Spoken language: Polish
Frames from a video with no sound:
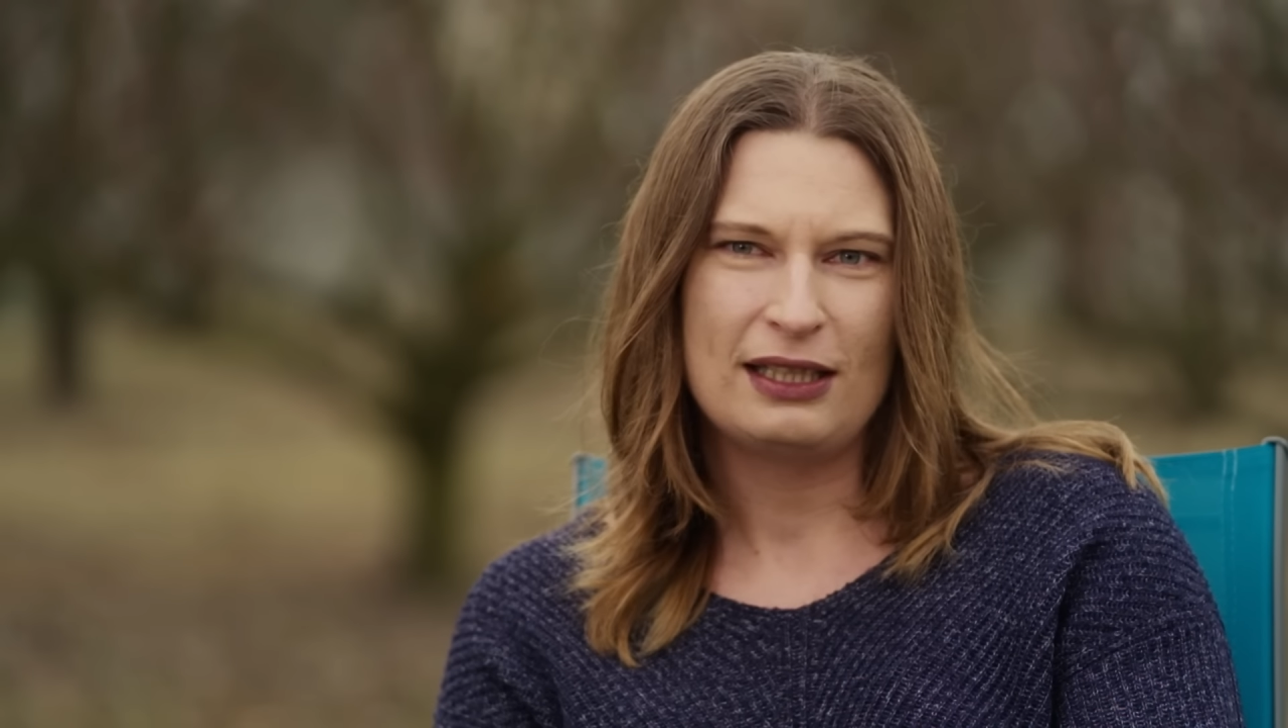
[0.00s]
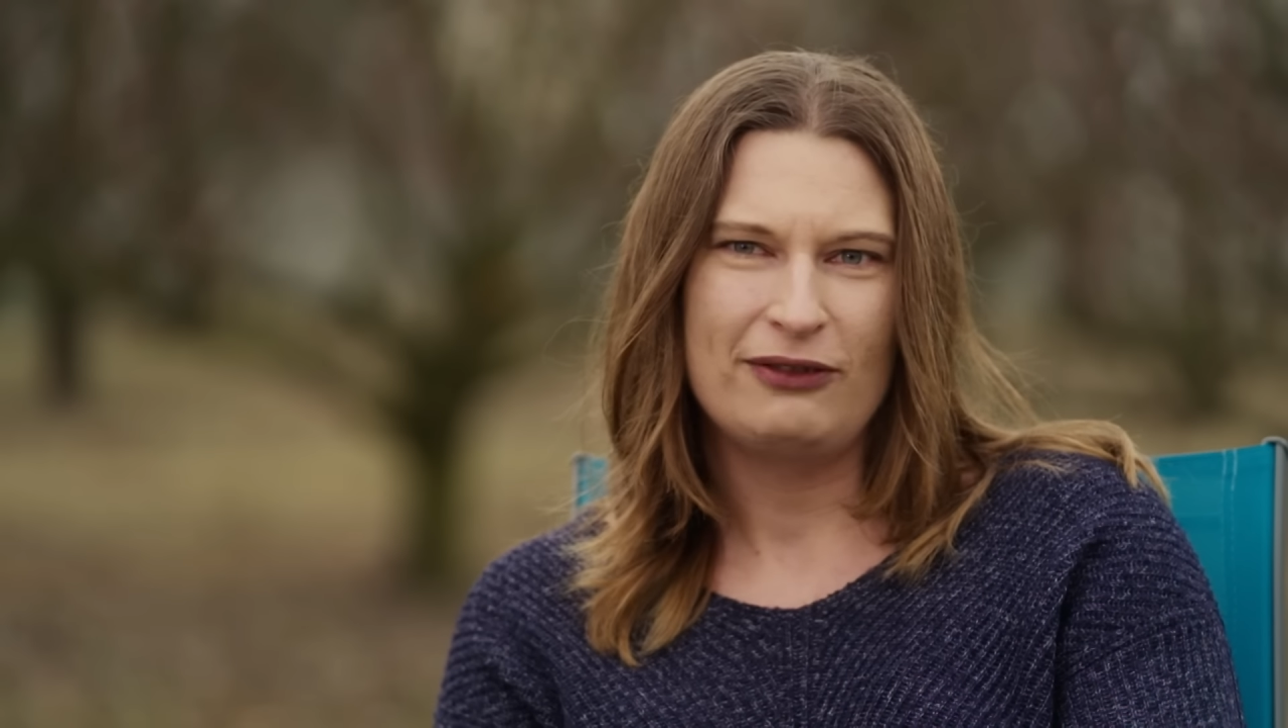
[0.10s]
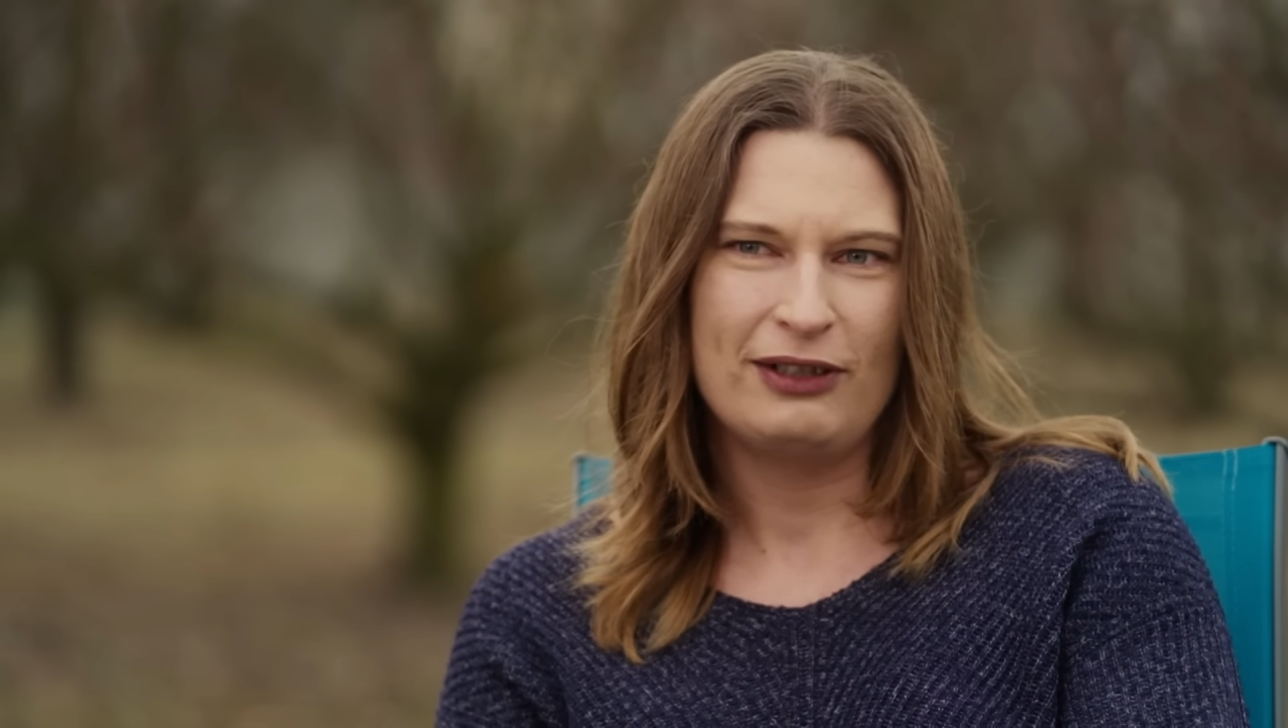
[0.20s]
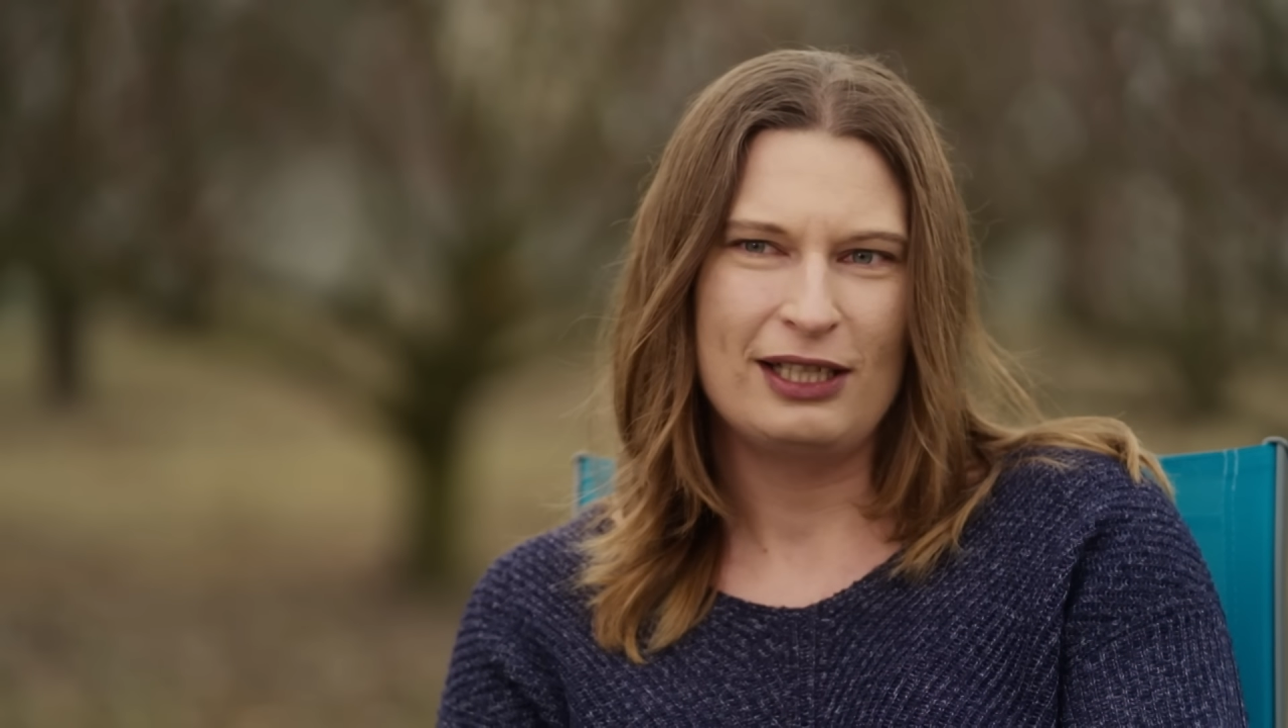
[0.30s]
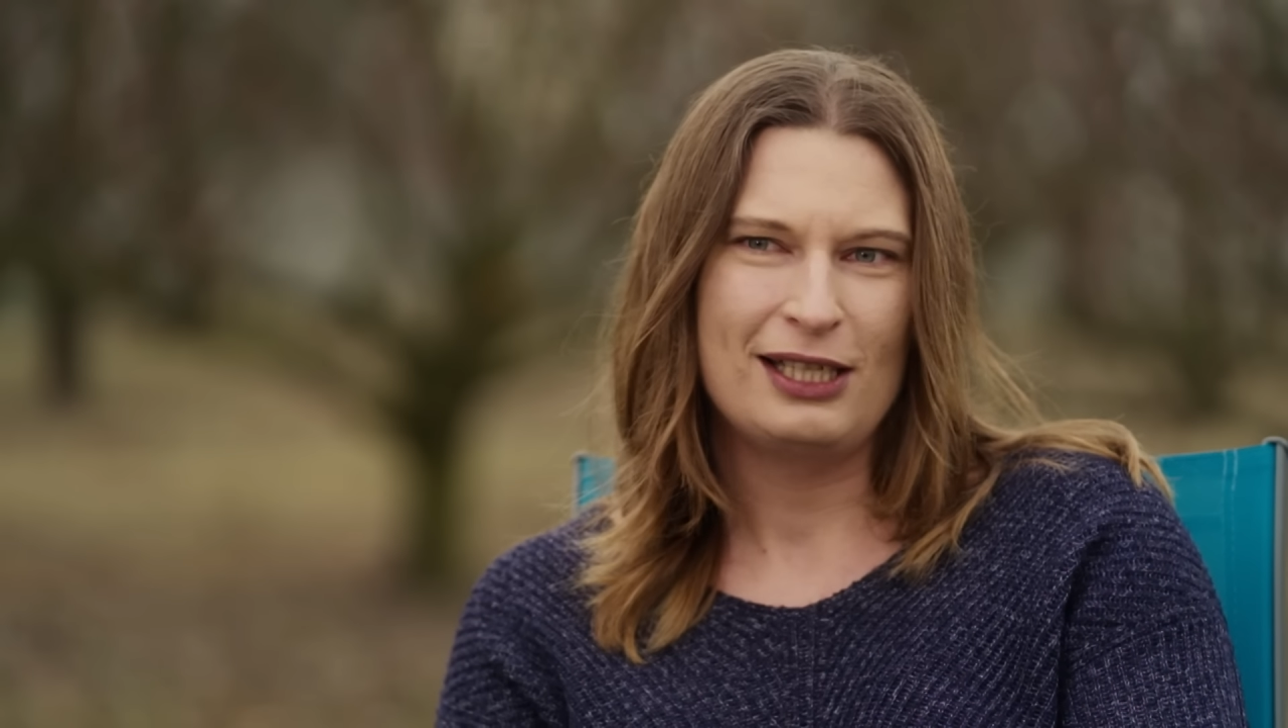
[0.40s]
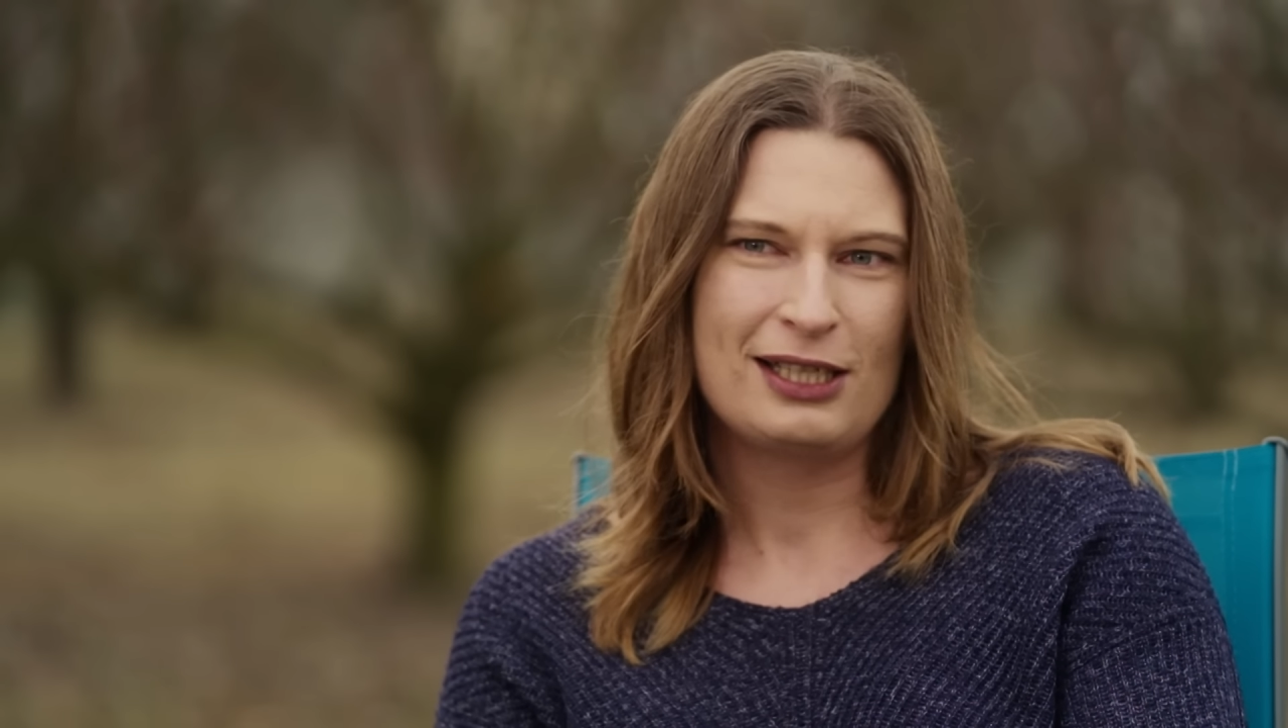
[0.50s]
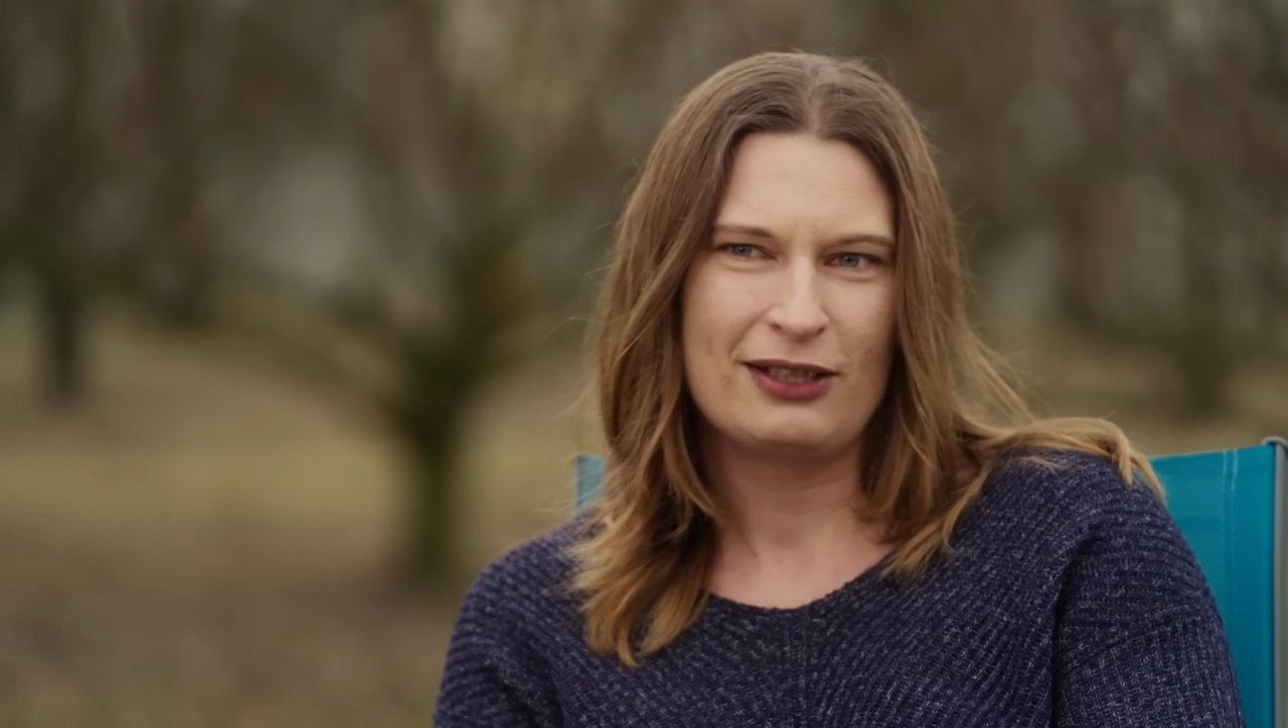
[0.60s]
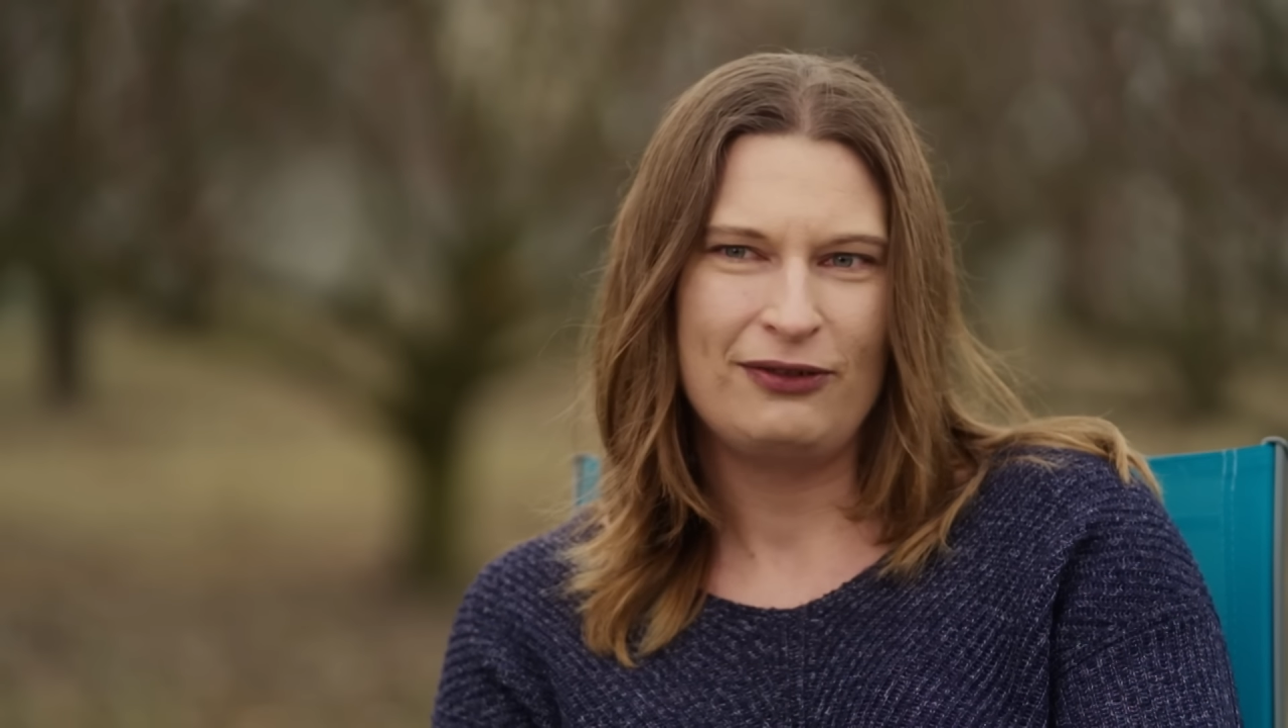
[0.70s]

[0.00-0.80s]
najfajniejsze